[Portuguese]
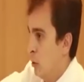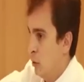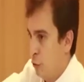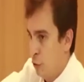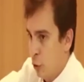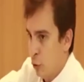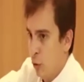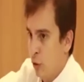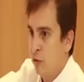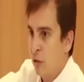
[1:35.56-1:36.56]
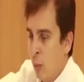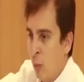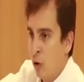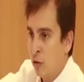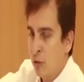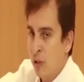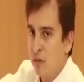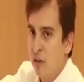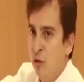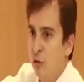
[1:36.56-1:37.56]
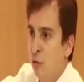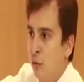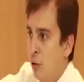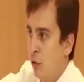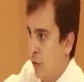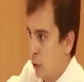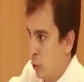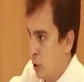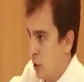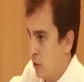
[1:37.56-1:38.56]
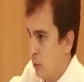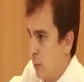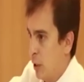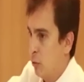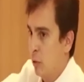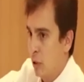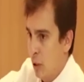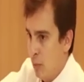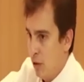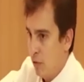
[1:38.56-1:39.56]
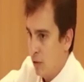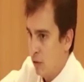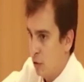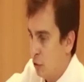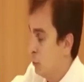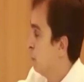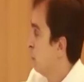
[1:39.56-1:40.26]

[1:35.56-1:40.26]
CO2, carbox faz isso, fator de crescimento também faz isso.